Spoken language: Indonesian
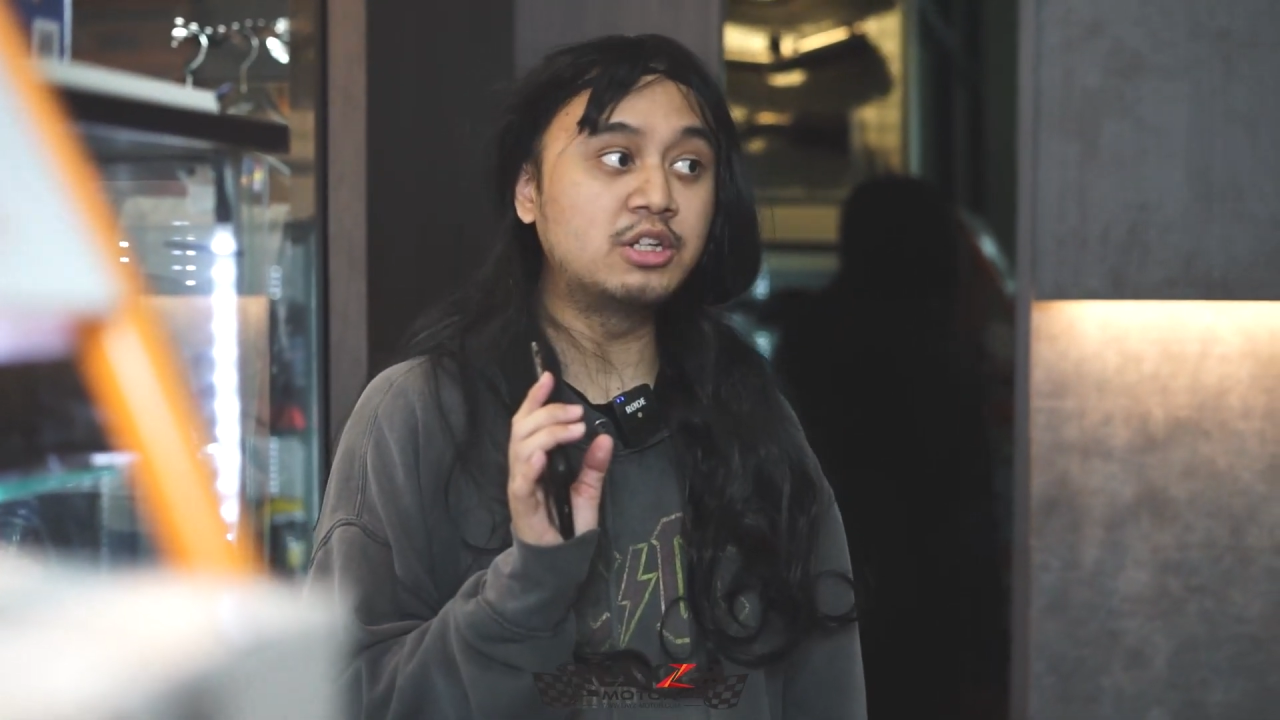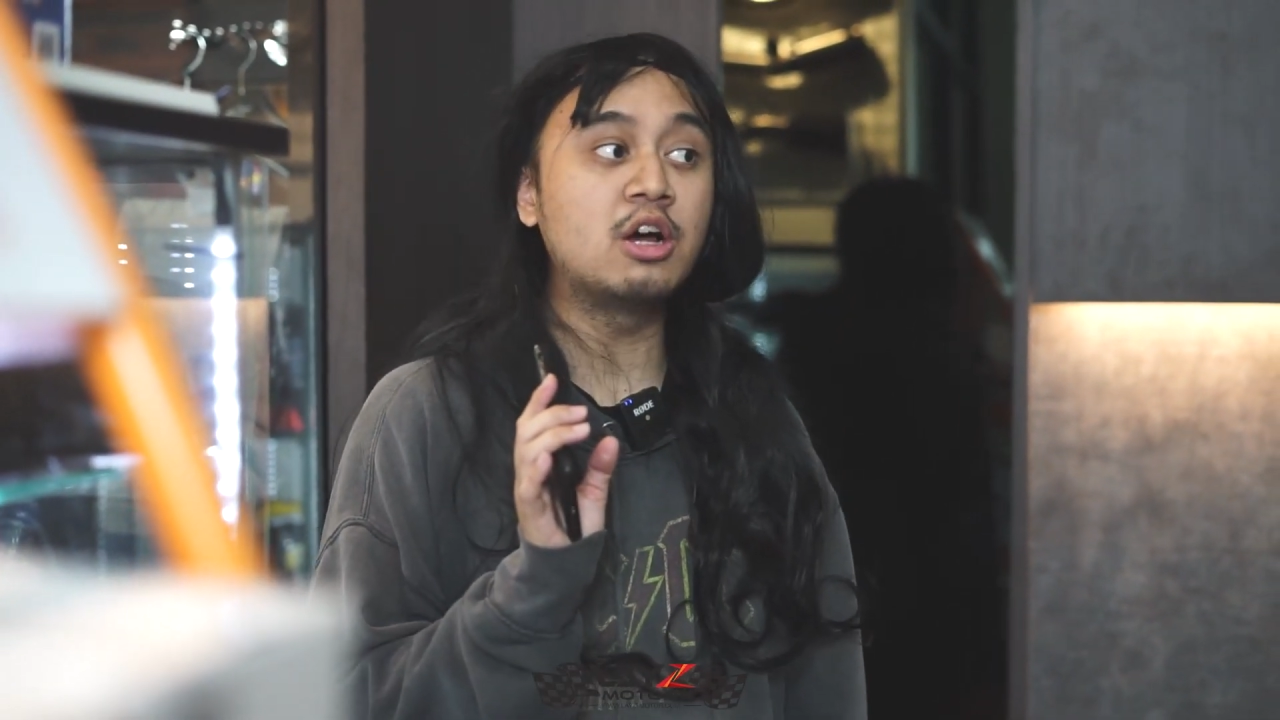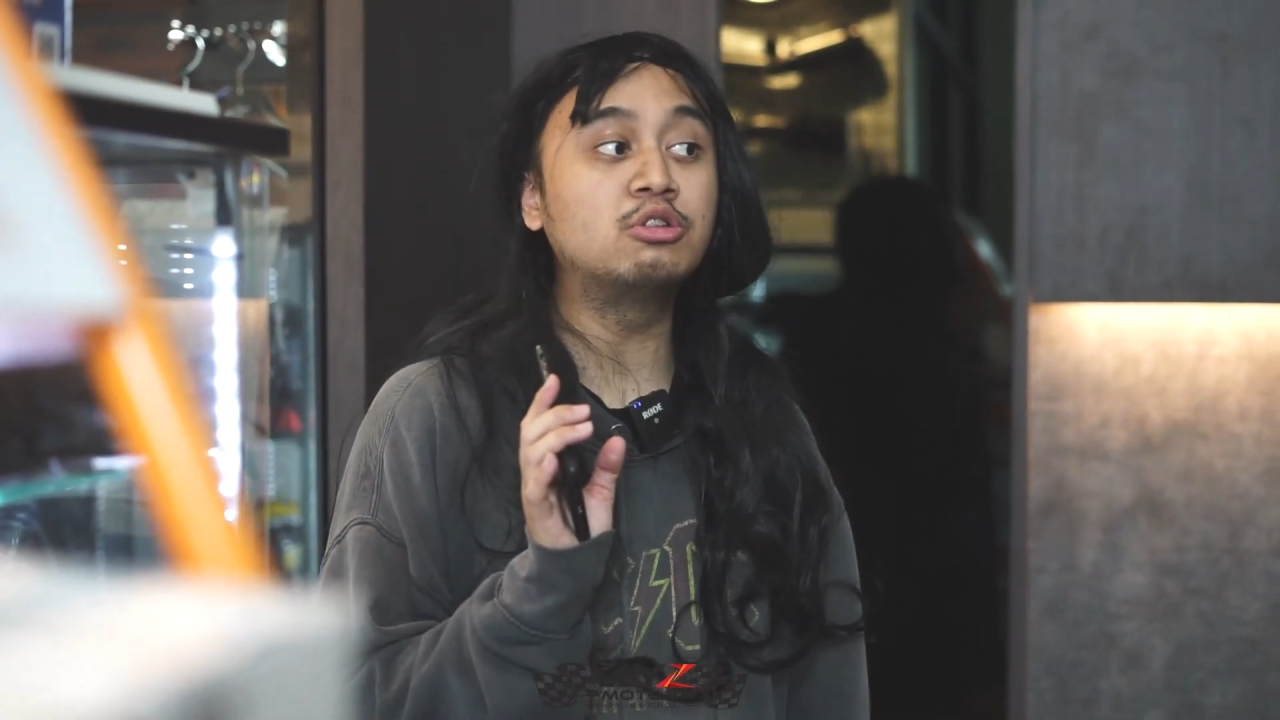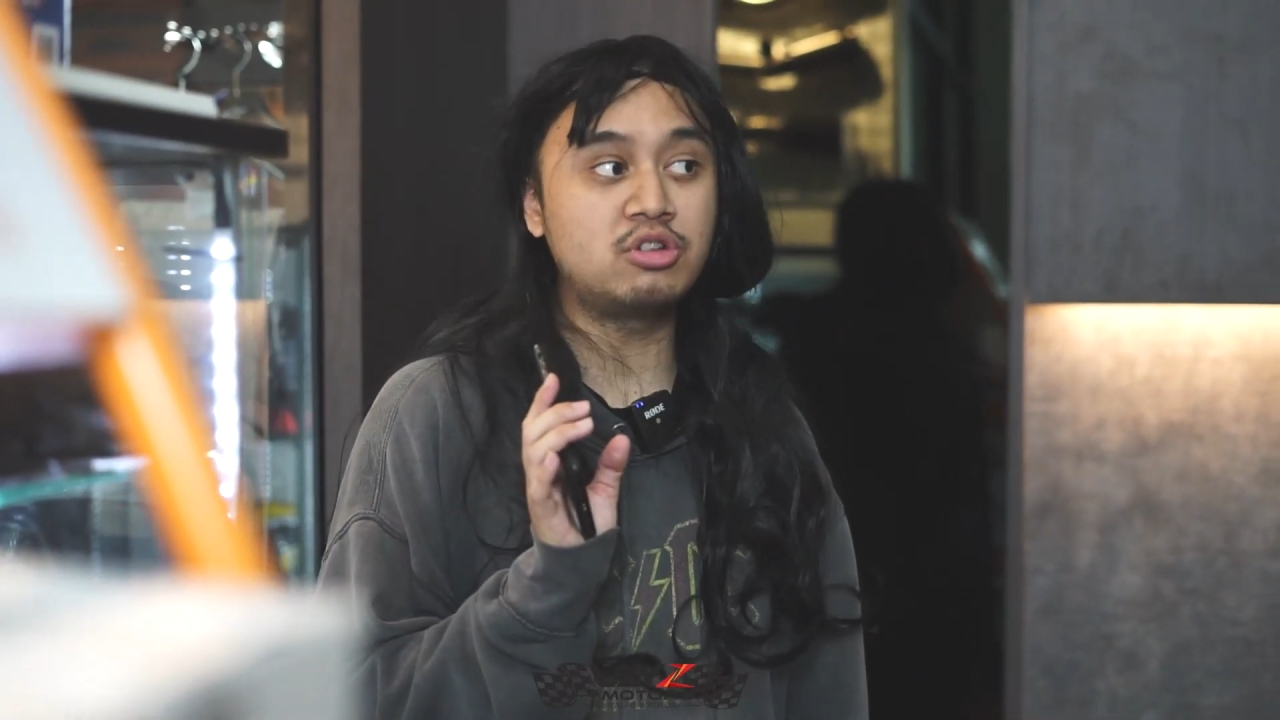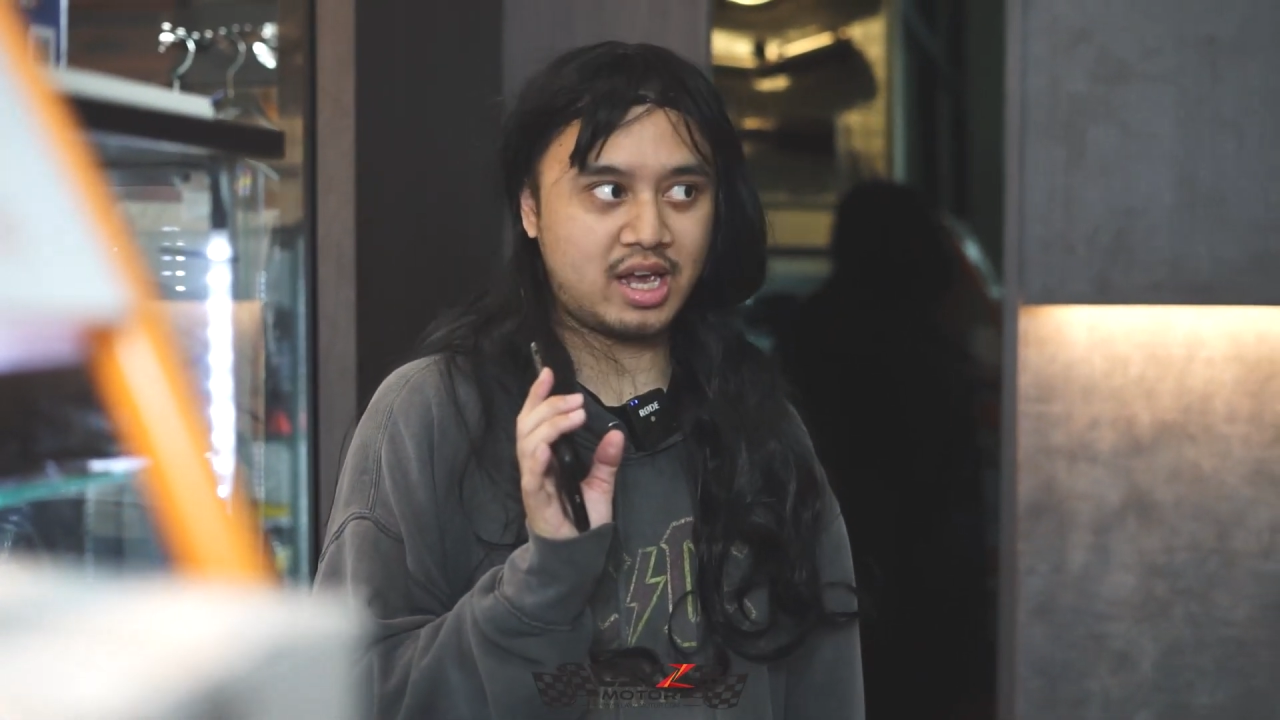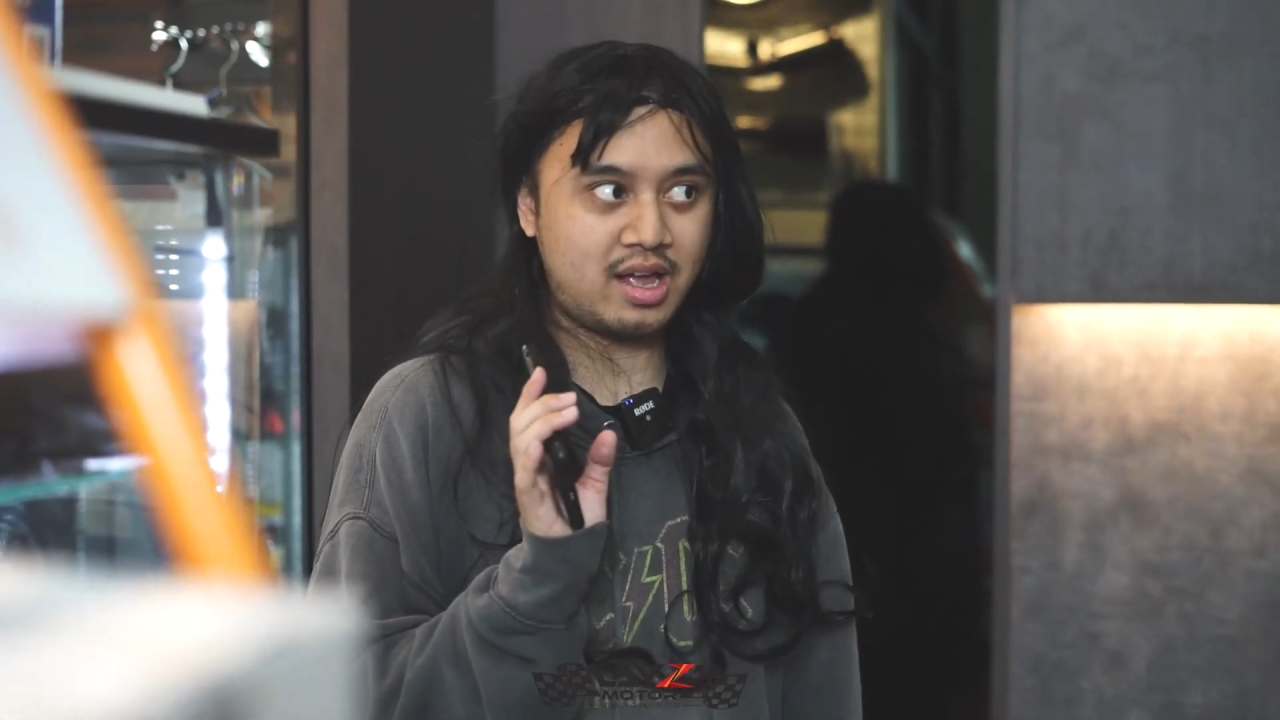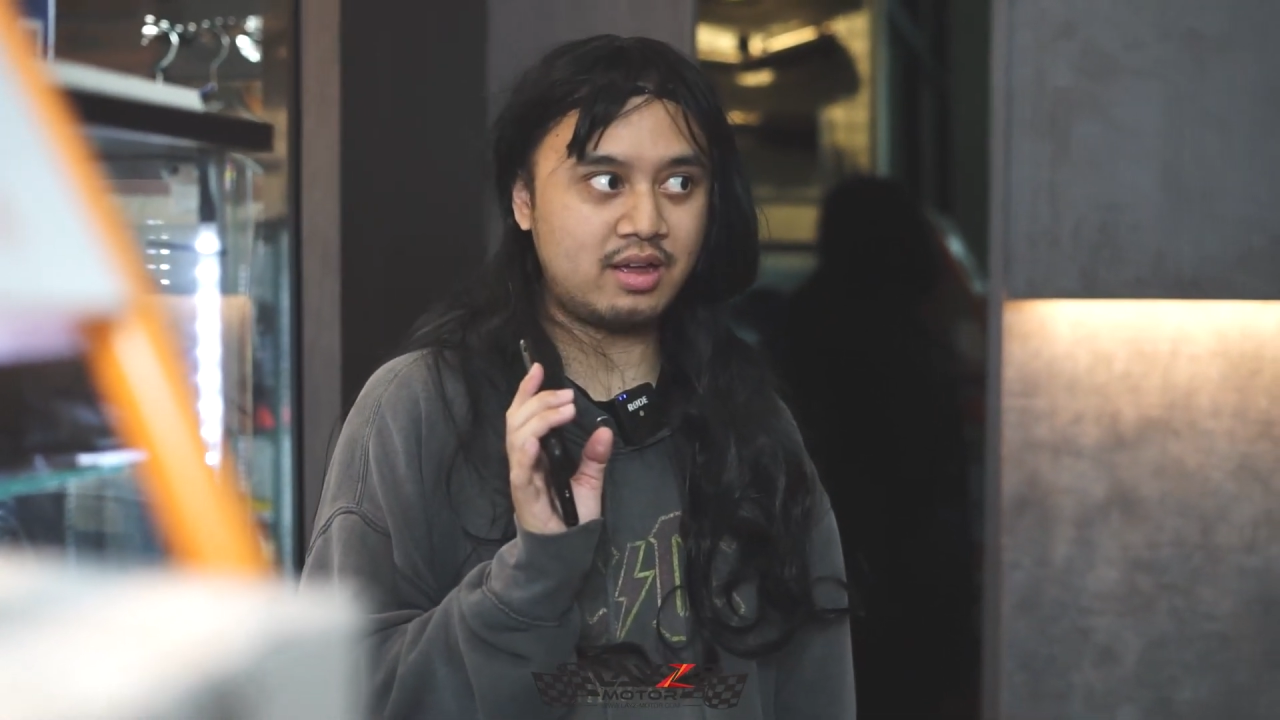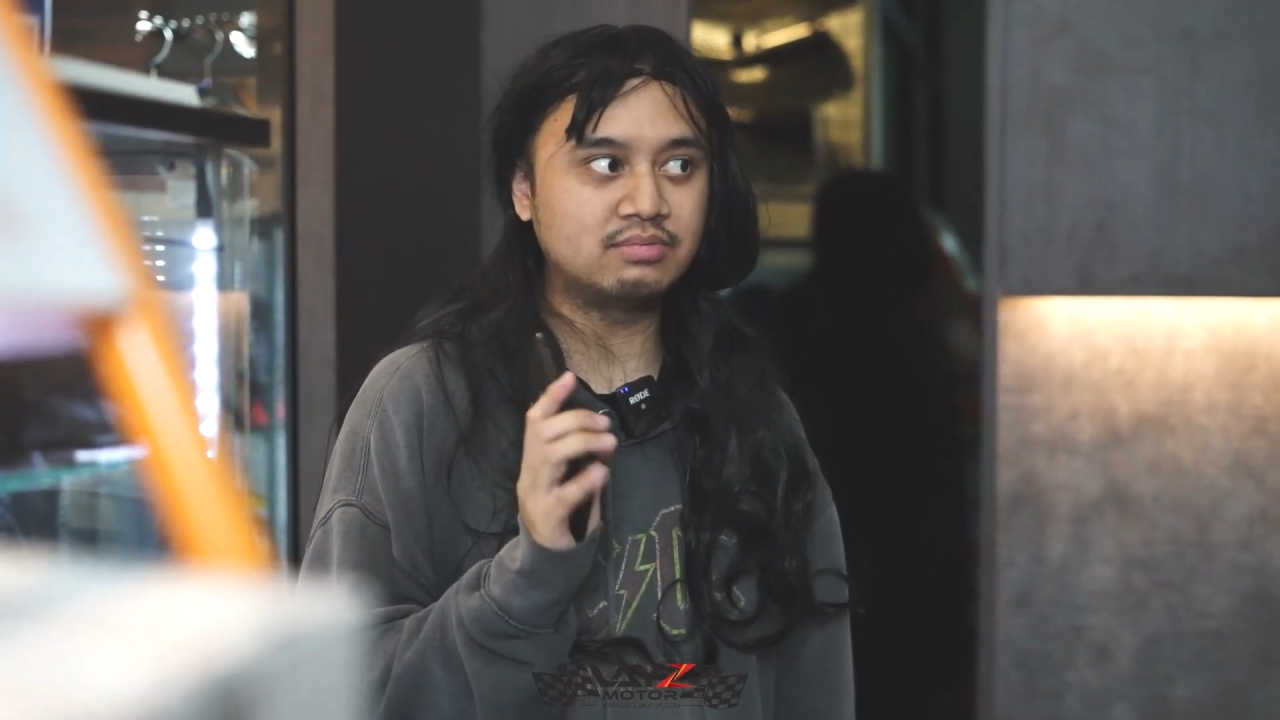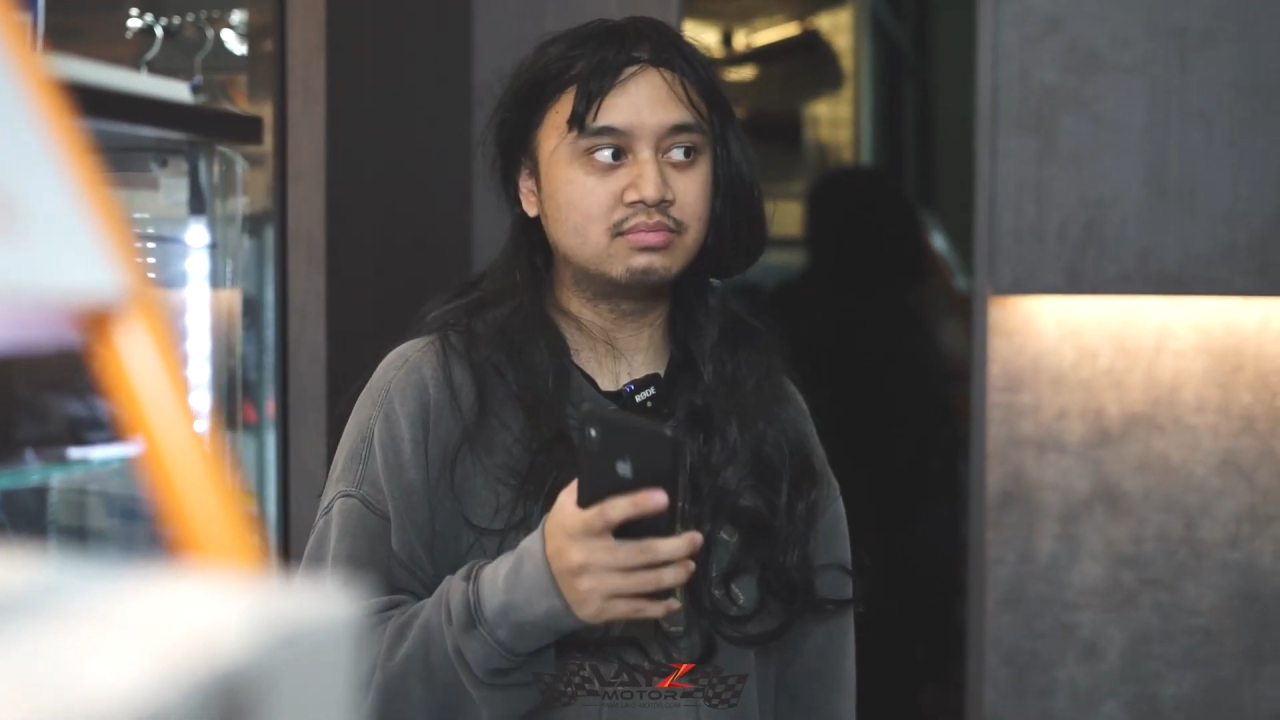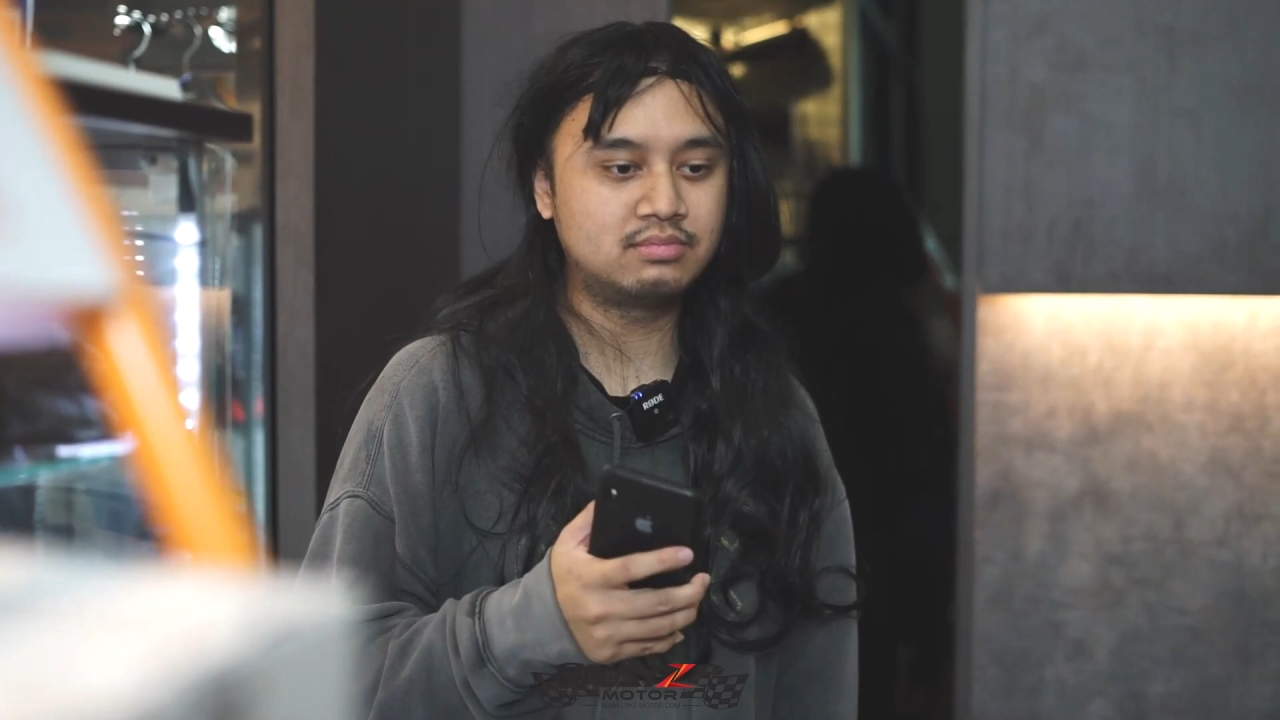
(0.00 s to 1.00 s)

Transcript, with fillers: gadon aku dulu ya.